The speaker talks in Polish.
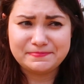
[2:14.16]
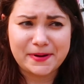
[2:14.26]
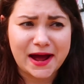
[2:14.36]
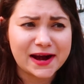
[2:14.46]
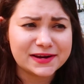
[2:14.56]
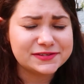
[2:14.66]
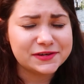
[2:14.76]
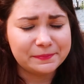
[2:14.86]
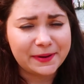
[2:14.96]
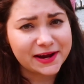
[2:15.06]

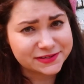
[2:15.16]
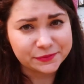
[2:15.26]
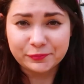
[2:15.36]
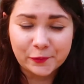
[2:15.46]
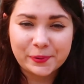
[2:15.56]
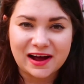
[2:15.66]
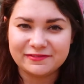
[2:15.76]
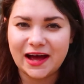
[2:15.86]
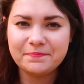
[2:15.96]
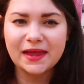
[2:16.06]
bardzo, bardzo
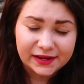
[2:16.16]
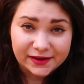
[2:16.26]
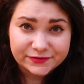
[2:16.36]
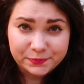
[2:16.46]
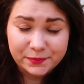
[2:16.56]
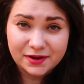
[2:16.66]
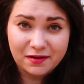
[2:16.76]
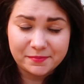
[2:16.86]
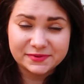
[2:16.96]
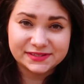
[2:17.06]
półprawda. I tak jak
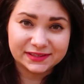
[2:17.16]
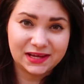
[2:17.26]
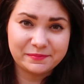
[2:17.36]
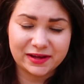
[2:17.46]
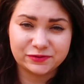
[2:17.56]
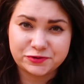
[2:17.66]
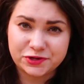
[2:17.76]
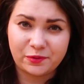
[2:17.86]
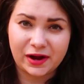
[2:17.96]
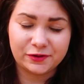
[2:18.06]
wspominałam, Sydney ma
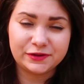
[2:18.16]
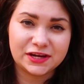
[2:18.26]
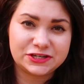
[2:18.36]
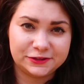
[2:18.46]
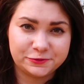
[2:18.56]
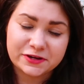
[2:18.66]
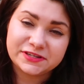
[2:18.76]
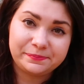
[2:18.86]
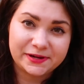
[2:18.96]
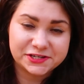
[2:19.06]
dużo łagodniejszy, dużo
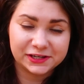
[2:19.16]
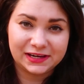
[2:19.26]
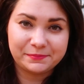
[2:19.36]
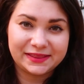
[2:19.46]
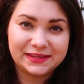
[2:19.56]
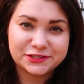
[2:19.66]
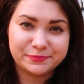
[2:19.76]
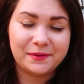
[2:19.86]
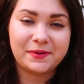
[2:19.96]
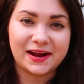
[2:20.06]
cieplejszy klimat niż
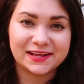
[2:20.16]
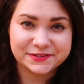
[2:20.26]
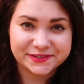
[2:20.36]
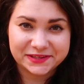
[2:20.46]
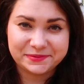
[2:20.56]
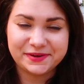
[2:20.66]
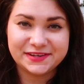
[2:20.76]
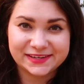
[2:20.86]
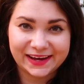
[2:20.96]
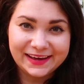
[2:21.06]
Melbourne, a co za tym
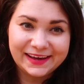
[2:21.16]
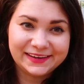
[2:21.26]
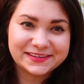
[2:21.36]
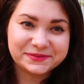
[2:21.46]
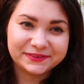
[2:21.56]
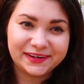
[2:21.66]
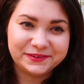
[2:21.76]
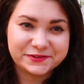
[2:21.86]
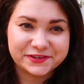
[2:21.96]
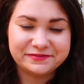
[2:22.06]
idzie, jest
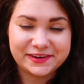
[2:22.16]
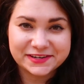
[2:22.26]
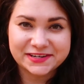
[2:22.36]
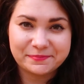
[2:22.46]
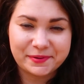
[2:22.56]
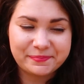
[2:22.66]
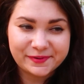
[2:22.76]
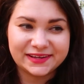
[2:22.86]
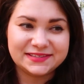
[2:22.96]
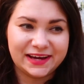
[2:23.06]
tutaj dużo większa
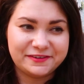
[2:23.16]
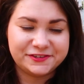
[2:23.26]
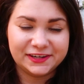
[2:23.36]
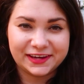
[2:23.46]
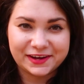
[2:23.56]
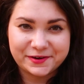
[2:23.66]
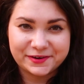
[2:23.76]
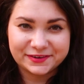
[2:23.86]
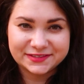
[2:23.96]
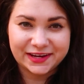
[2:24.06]
populacja
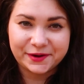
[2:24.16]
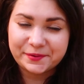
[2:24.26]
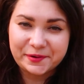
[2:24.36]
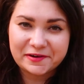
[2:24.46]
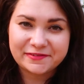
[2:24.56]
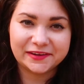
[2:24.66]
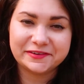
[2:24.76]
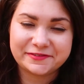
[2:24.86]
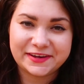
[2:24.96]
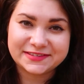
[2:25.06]
wszelkiego rodzaju
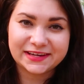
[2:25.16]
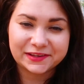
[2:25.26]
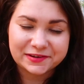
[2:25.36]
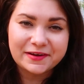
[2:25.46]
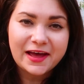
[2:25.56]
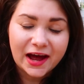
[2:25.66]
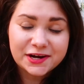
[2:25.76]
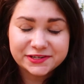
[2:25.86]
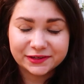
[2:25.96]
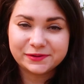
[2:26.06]
owadów, insektów,
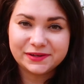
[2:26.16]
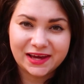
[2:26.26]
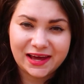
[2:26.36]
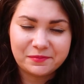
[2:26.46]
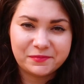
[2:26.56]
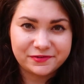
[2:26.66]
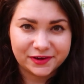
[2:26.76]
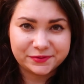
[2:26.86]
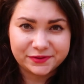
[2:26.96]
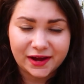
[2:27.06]
a szczególnie
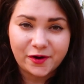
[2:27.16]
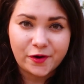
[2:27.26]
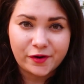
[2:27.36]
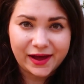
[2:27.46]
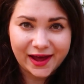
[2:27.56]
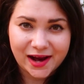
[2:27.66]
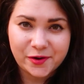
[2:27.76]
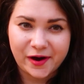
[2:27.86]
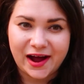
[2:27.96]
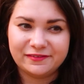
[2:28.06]
mówię tutaj o
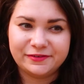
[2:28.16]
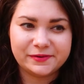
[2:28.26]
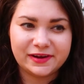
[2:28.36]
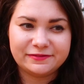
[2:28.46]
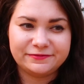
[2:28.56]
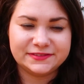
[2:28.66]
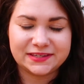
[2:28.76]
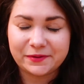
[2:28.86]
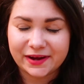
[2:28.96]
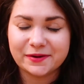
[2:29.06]
karaluchach. W ogóle
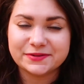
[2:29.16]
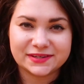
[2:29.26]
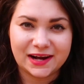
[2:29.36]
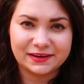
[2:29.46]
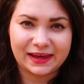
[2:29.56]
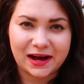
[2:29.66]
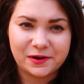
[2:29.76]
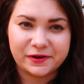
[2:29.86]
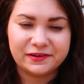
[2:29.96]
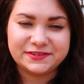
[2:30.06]
w całej Australii
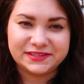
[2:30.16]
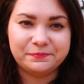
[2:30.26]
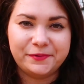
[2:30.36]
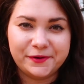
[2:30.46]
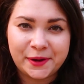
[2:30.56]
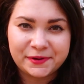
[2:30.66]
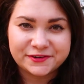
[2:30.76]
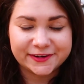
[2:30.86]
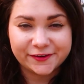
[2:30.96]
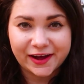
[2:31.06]
karaluchy występują. Ja
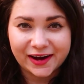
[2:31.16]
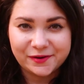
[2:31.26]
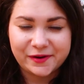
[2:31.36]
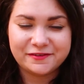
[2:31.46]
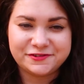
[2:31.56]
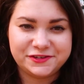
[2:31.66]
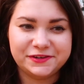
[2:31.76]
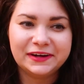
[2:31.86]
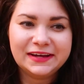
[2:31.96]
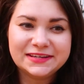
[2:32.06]
pierwszego karalucha w
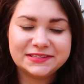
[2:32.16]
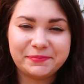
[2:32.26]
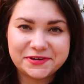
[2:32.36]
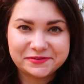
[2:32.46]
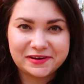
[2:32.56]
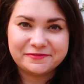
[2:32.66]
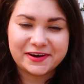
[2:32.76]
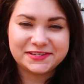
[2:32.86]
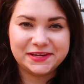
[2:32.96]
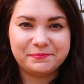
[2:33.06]
życiu zobaczyłam
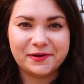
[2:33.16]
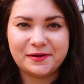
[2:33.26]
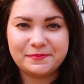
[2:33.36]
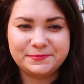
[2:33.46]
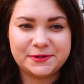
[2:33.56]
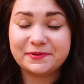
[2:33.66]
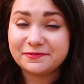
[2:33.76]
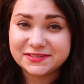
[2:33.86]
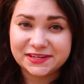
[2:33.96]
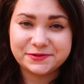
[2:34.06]
właśnie po
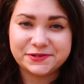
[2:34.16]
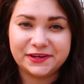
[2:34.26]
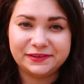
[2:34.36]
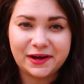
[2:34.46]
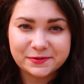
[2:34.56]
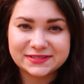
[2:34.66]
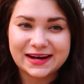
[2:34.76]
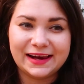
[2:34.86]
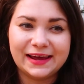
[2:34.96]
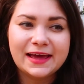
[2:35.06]
przeprowadzeniu się do
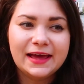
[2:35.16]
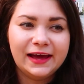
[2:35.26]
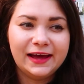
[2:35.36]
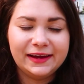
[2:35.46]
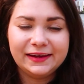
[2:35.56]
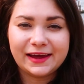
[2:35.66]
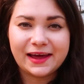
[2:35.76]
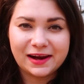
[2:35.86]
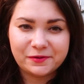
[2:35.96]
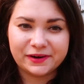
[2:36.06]
Australii e, i
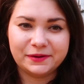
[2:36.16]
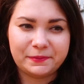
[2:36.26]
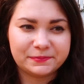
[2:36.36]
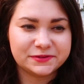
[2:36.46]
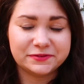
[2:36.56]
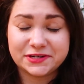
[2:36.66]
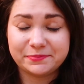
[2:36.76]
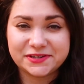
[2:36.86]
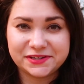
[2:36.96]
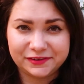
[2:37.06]
karaluchy po prostu
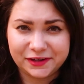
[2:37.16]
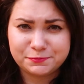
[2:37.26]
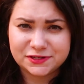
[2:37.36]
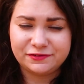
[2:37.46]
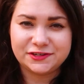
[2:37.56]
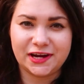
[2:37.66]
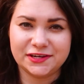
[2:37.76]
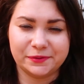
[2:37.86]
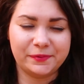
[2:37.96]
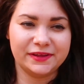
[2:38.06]
trzeba się do nich
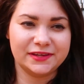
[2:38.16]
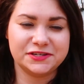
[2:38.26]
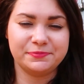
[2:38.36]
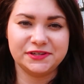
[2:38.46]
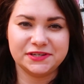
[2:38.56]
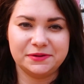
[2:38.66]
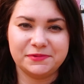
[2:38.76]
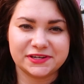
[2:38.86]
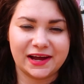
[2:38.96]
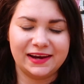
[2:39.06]
przyzwyczaić, obojętne czy będziecie
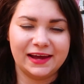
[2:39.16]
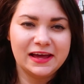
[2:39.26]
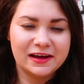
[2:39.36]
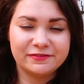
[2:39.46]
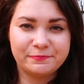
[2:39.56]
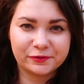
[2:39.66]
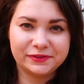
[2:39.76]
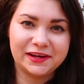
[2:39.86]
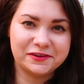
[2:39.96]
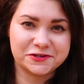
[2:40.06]
mieszkali w
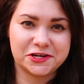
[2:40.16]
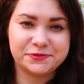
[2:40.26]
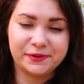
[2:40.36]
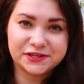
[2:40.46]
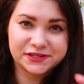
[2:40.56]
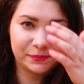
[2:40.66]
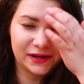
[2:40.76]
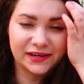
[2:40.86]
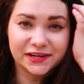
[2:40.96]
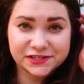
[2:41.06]
brudnej norze, czy będziecie
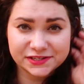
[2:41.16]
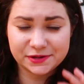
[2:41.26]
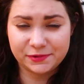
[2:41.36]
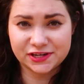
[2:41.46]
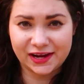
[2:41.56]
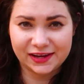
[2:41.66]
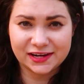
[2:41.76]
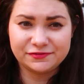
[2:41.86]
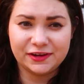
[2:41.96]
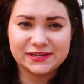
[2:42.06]
mieli najczystsze mieszkanie
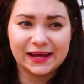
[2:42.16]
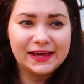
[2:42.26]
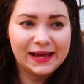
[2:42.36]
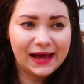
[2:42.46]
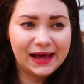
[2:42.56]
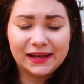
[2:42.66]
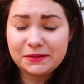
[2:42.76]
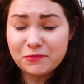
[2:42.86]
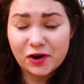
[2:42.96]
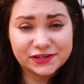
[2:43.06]
na świecie.
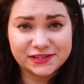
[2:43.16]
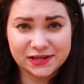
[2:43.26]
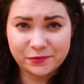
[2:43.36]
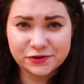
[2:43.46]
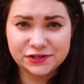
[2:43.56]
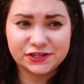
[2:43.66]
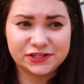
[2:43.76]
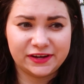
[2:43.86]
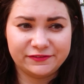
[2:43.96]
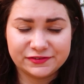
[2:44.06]
E, mogę się
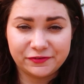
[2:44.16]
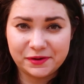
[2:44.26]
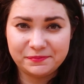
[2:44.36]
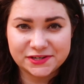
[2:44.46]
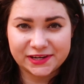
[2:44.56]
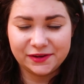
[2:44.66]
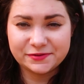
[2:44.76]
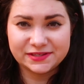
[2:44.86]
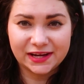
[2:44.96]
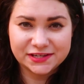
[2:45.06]
założyć, że w swoim
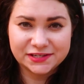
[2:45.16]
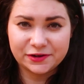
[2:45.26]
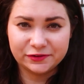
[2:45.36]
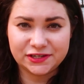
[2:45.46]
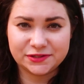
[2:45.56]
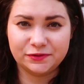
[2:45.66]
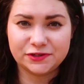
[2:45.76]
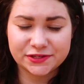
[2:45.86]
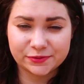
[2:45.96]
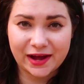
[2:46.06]
mieszkaniu znajdziecie od czasu
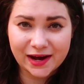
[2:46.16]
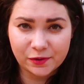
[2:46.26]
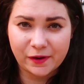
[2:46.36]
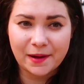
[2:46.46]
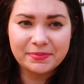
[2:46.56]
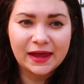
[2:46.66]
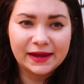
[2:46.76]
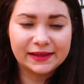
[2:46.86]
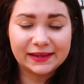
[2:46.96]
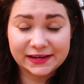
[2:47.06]
do czasu karalucha.
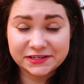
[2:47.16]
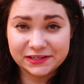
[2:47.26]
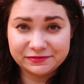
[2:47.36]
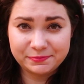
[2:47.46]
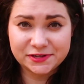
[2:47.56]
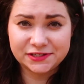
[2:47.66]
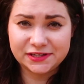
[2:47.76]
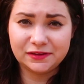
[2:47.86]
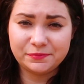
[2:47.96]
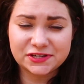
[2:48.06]
Jednak jeżeli
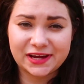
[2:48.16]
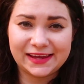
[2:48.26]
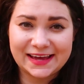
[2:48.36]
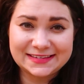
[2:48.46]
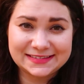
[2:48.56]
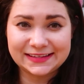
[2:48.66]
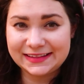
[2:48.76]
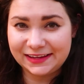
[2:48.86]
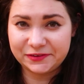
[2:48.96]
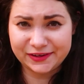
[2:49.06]
wybierzecie do mieszkania
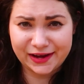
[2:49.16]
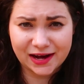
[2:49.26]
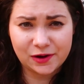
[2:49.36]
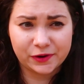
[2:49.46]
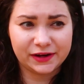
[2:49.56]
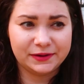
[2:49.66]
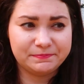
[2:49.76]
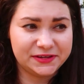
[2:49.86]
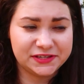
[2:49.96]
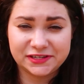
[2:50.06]
Sydney, to te karaluchy
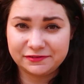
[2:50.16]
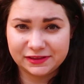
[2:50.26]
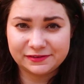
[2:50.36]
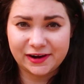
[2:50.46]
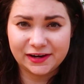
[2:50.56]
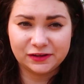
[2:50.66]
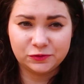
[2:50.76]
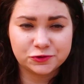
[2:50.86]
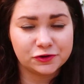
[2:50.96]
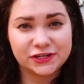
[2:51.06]
będziecie widywali
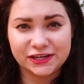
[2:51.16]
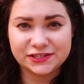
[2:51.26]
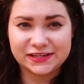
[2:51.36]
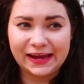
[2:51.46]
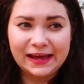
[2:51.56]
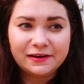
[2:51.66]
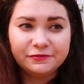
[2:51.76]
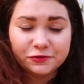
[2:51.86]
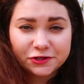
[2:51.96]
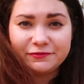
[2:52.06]
dużo częściej,
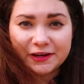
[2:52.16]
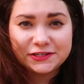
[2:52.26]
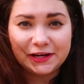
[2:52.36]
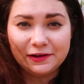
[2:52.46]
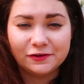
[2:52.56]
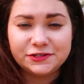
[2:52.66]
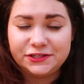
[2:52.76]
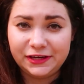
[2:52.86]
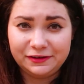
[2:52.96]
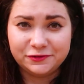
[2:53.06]
w dużo większej
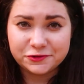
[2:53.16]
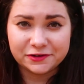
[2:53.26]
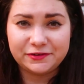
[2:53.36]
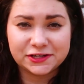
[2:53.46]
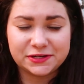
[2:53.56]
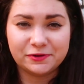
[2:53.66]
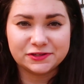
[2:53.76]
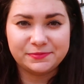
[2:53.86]
ilości i w dużo większym